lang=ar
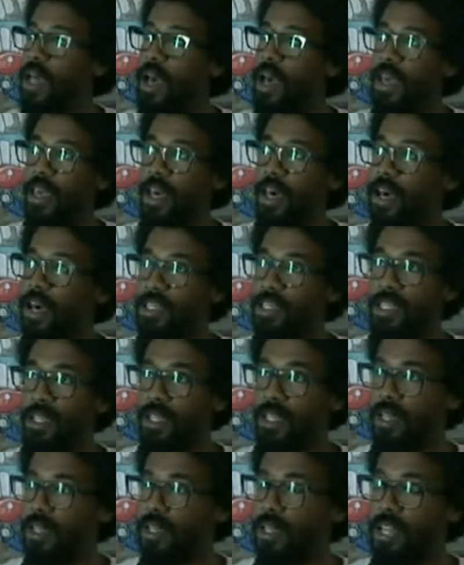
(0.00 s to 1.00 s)
اي حاجه
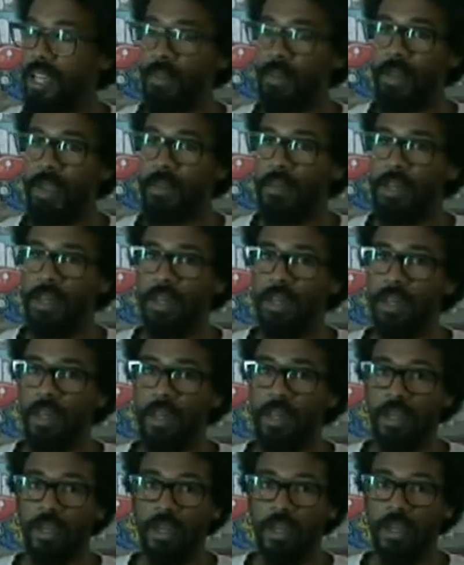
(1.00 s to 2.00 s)
البلابي آه،
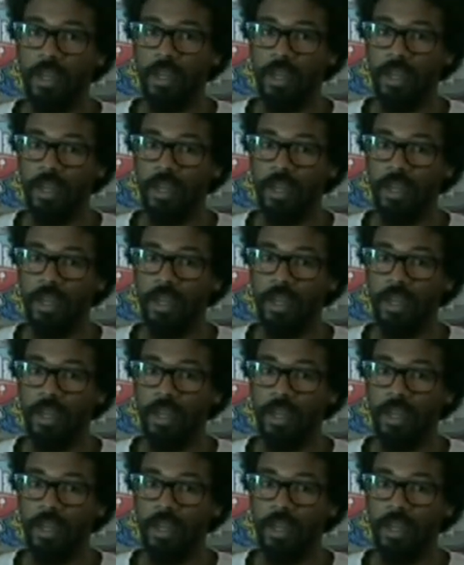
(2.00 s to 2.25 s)
ستار